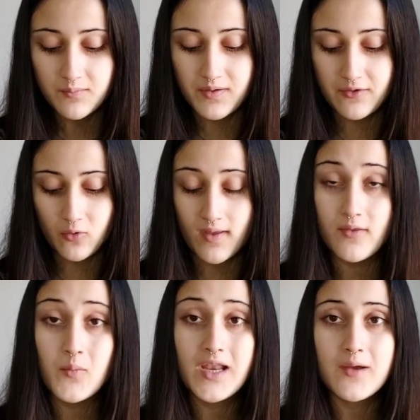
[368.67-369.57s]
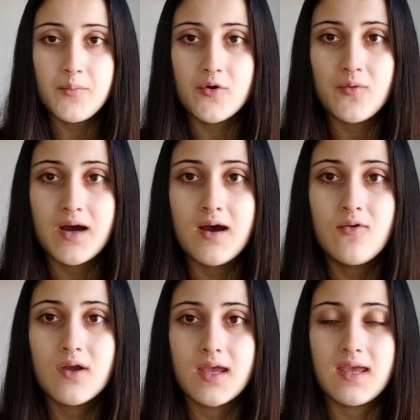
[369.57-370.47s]
pero cuando me la he
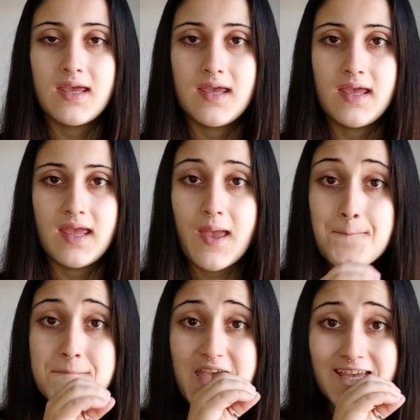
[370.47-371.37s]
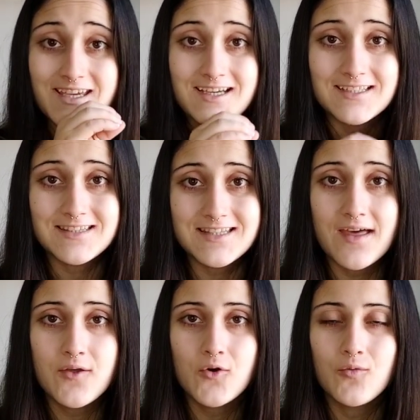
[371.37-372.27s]
probado eh, me ha
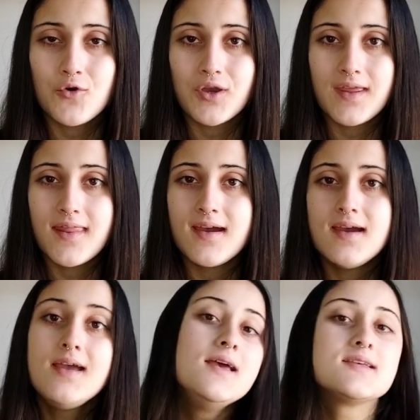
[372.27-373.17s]
encantado cómo queda.